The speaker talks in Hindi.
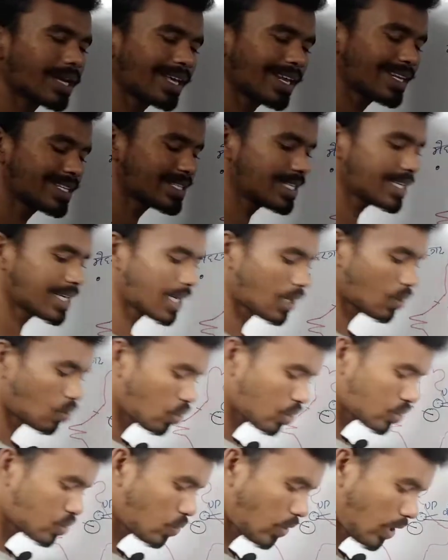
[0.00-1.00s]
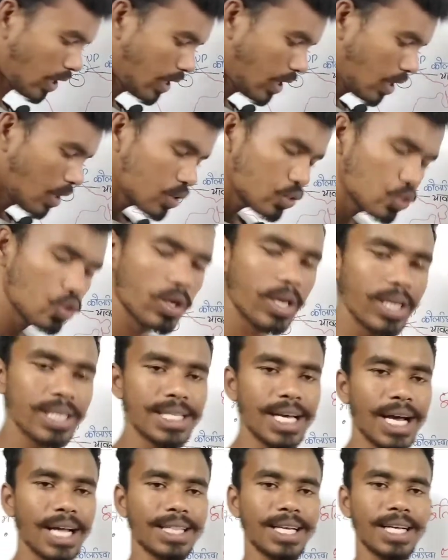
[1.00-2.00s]
कि कृषि का खोज हुआ जो कि
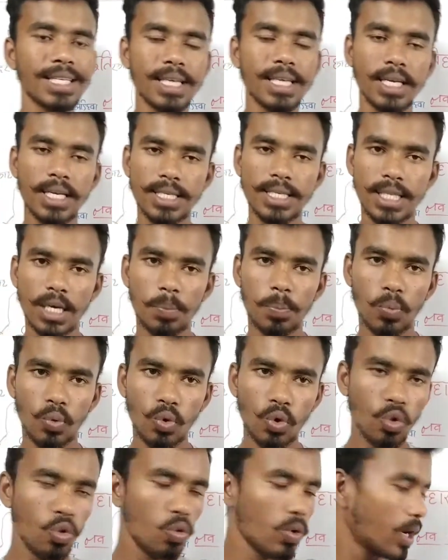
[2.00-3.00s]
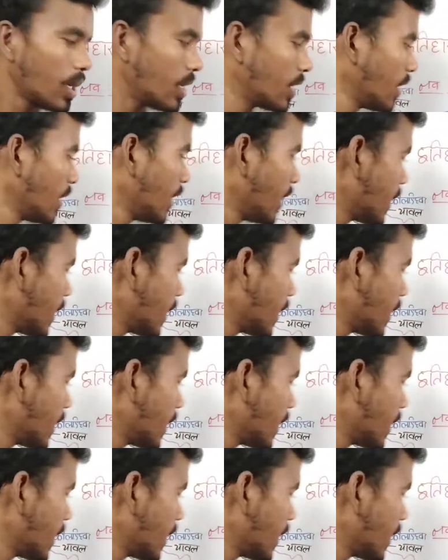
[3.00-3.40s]
सात हज़ार ईसा पूर्व हुआ